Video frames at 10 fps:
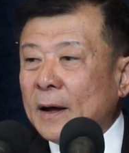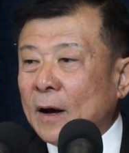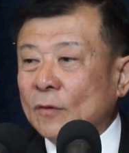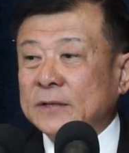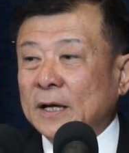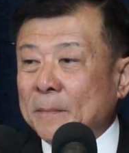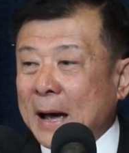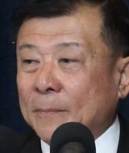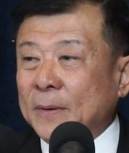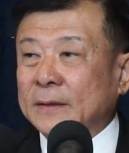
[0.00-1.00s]
เขาซื้อ
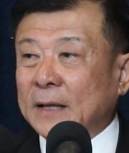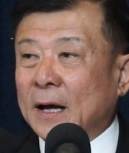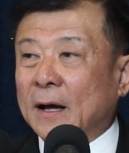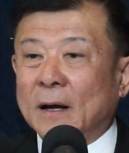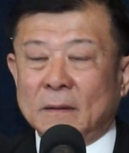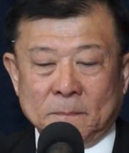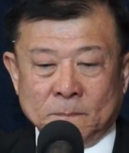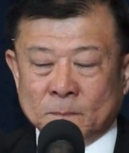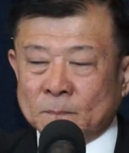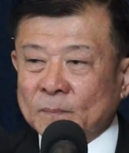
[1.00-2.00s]
มาดมิเตอร์
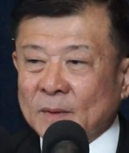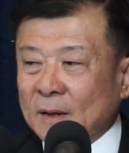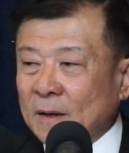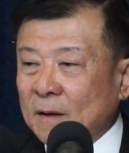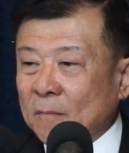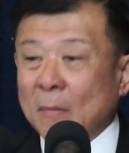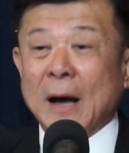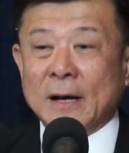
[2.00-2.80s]
มา